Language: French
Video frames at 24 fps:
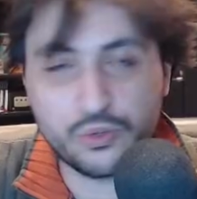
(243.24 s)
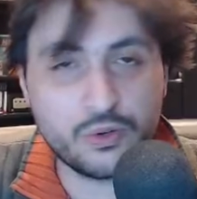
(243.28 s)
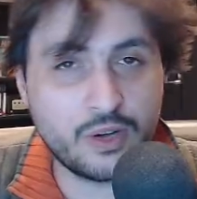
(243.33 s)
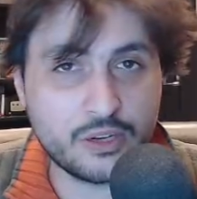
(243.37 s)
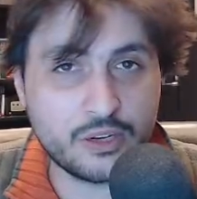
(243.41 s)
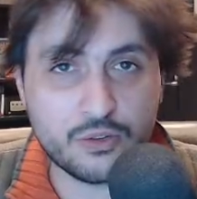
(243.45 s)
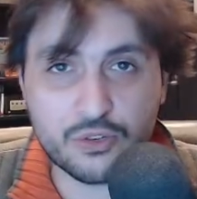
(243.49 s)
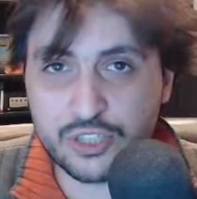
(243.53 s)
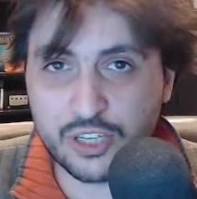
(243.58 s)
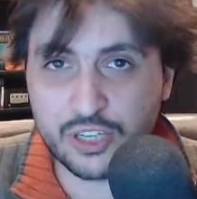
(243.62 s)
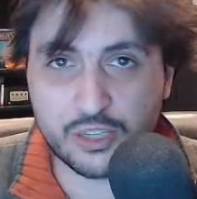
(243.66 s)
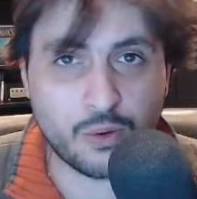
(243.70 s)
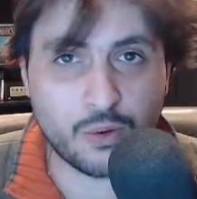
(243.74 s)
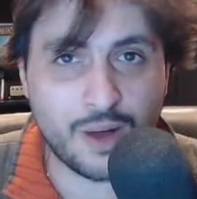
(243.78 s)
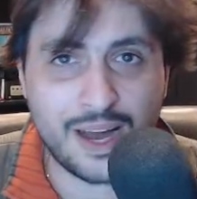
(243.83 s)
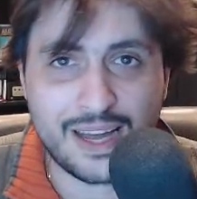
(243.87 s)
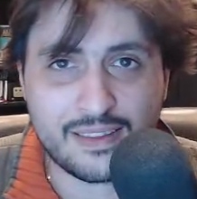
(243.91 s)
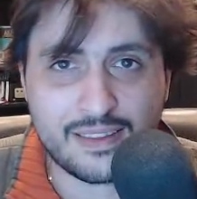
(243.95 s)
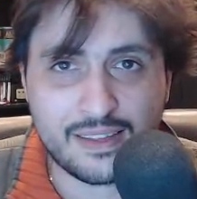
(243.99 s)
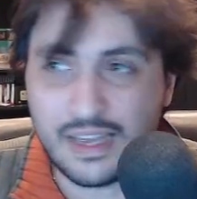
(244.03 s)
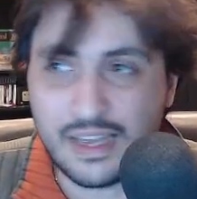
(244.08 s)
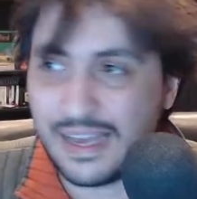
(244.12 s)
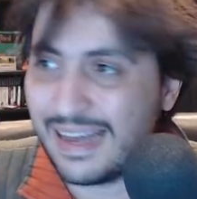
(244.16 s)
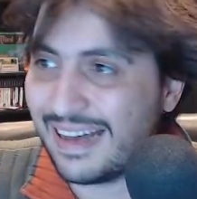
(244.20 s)
à gauche à
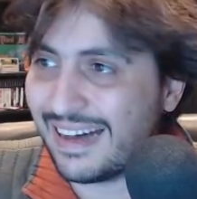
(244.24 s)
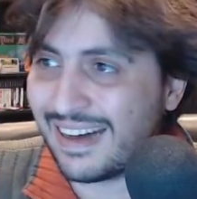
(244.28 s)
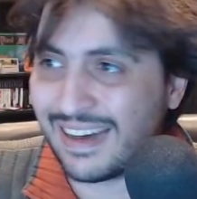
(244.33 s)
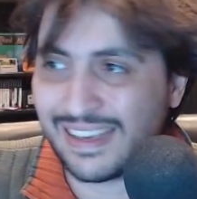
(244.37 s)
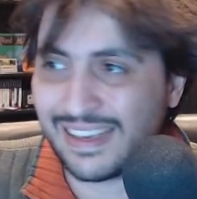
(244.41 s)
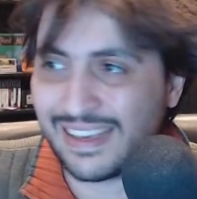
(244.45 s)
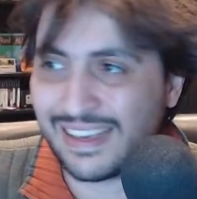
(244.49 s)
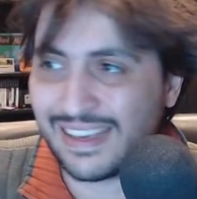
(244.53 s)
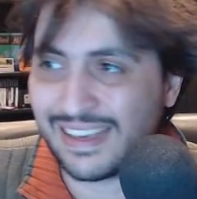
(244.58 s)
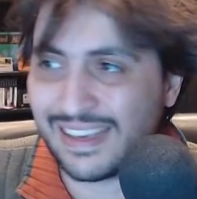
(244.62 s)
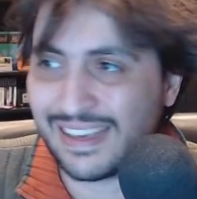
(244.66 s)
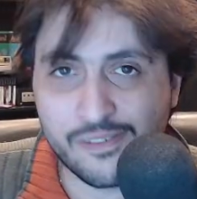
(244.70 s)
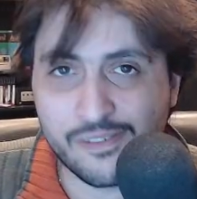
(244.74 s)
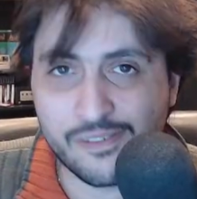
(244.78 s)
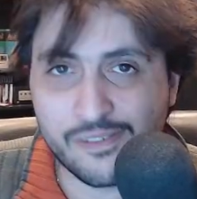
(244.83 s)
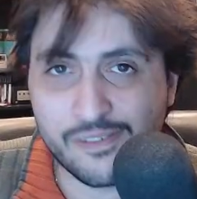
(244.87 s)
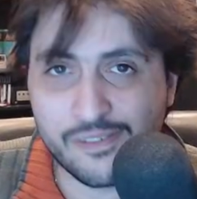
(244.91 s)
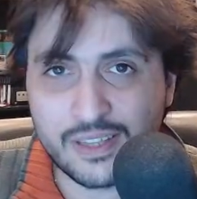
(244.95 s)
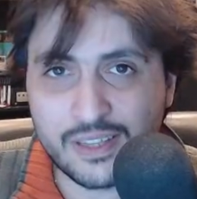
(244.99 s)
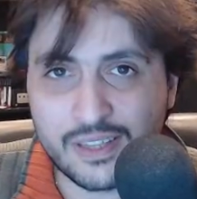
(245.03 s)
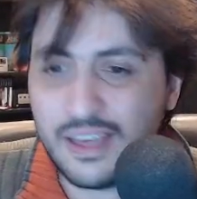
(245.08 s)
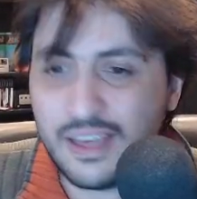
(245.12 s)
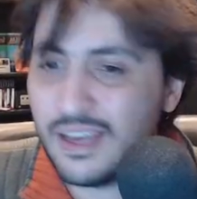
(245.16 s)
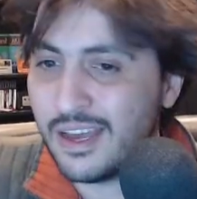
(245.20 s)
droite, rien n'est
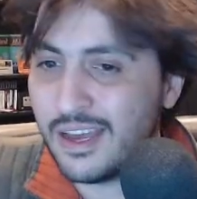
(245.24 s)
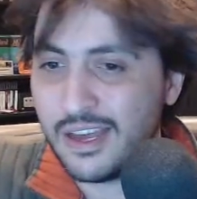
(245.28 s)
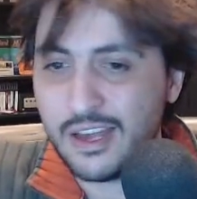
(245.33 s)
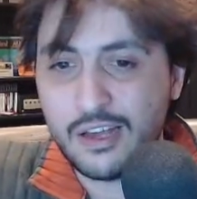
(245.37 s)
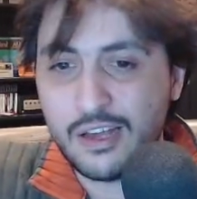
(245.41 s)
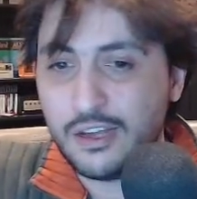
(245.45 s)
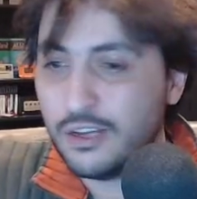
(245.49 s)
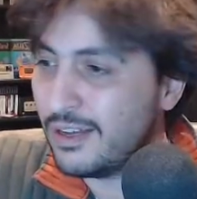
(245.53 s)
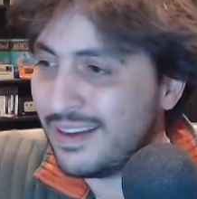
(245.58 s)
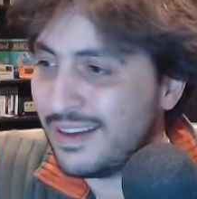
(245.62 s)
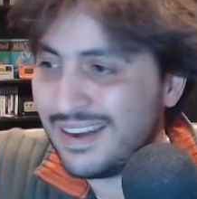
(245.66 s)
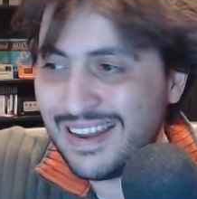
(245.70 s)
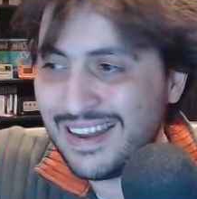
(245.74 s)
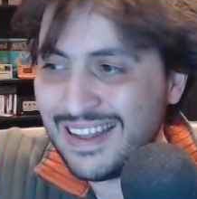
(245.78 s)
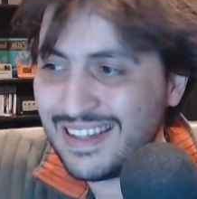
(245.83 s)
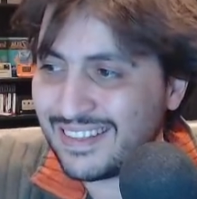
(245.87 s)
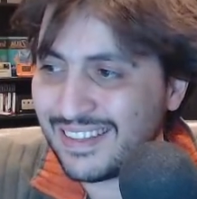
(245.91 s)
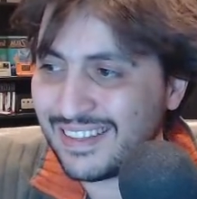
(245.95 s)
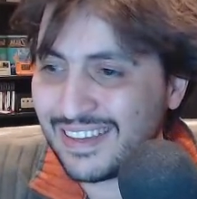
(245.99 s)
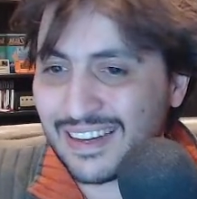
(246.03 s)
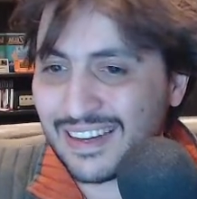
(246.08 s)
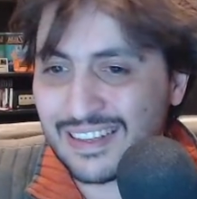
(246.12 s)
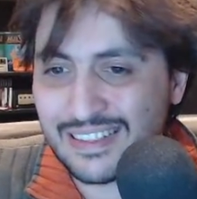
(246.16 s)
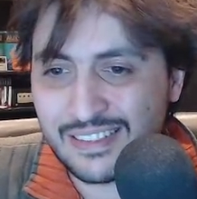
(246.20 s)
inventé,
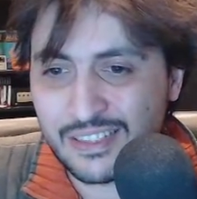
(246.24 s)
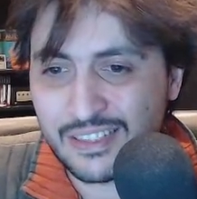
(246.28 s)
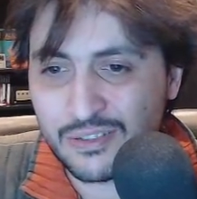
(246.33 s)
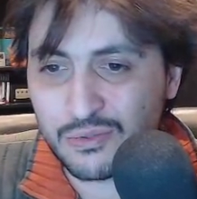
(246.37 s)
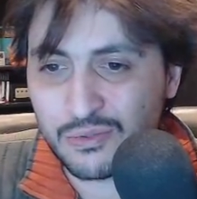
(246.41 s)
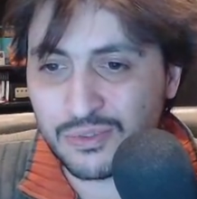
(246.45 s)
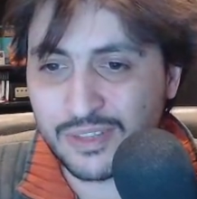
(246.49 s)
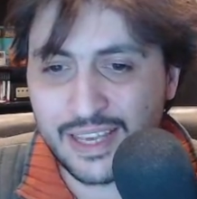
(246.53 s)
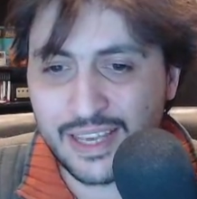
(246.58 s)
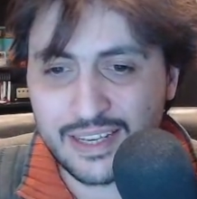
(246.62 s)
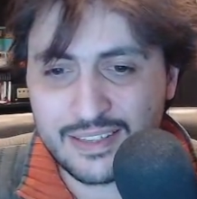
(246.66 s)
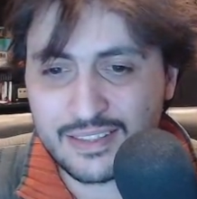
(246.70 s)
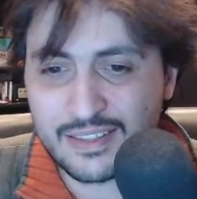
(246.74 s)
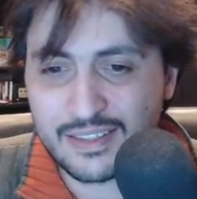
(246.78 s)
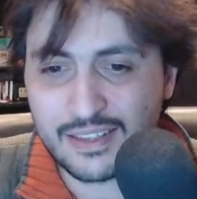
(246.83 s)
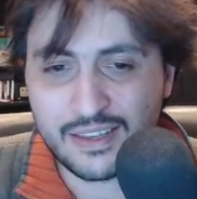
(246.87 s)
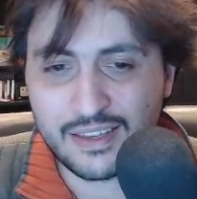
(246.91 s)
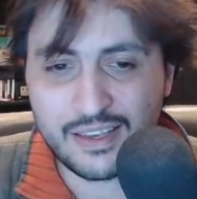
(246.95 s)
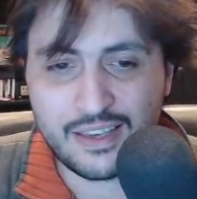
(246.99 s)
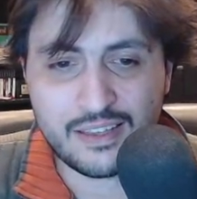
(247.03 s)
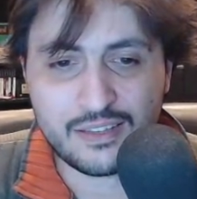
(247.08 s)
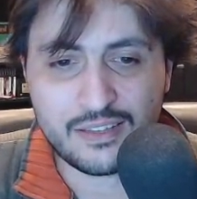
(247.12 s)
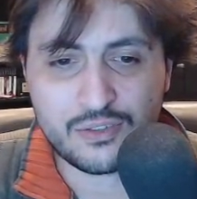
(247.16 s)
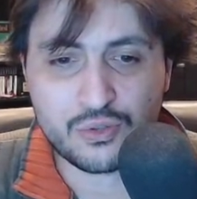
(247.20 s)
l'intégralité du texte
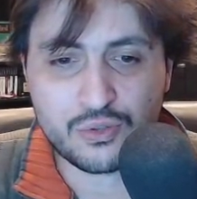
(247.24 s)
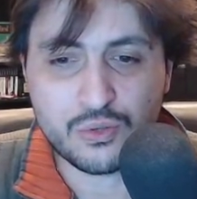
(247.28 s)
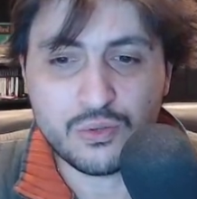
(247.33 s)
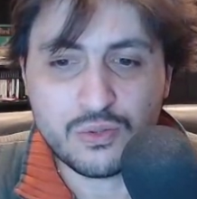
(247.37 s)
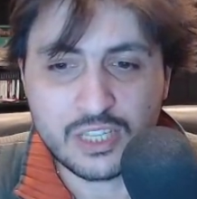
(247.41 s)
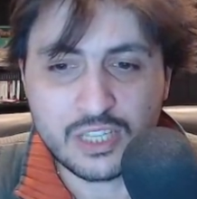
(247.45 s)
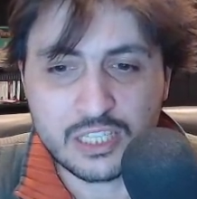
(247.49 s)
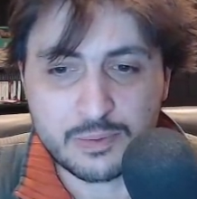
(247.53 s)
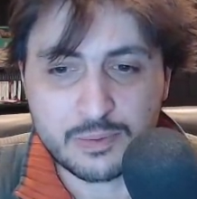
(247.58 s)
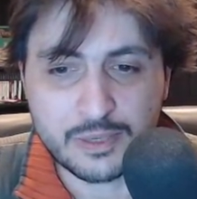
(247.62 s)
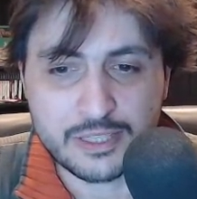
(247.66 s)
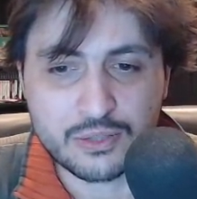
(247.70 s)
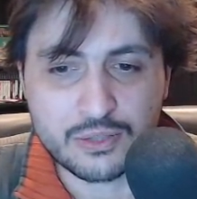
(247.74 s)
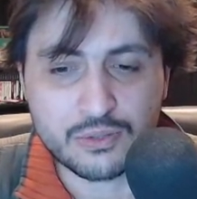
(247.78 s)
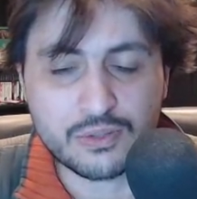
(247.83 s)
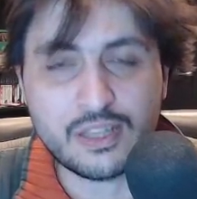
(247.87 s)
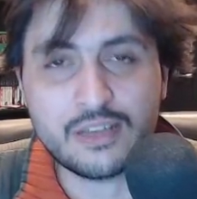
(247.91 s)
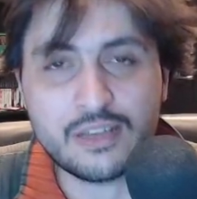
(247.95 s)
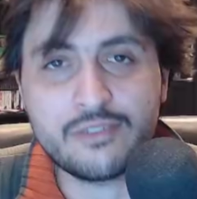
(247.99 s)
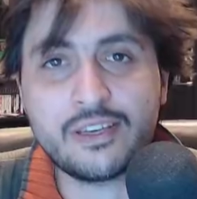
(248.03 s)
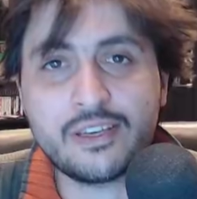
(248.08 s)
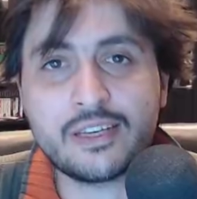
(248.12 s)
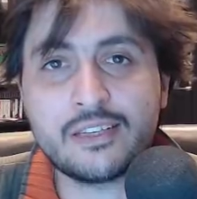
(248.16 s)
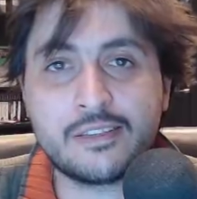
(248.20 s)
est une expression de
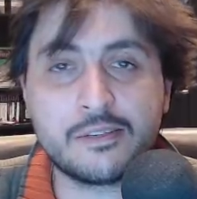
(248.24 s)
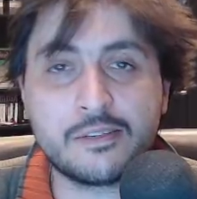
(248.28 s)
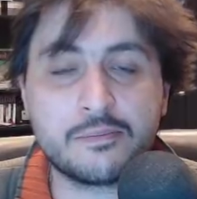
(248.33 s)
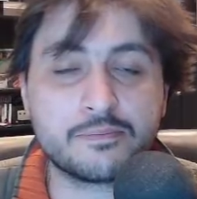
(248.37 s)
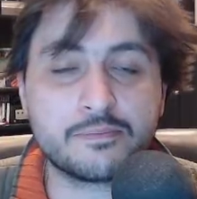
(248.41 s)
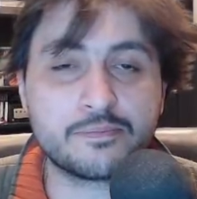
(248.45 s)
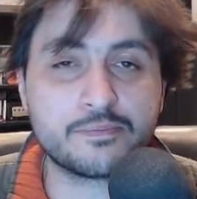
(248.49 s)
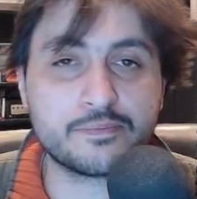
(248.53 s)
la vérité.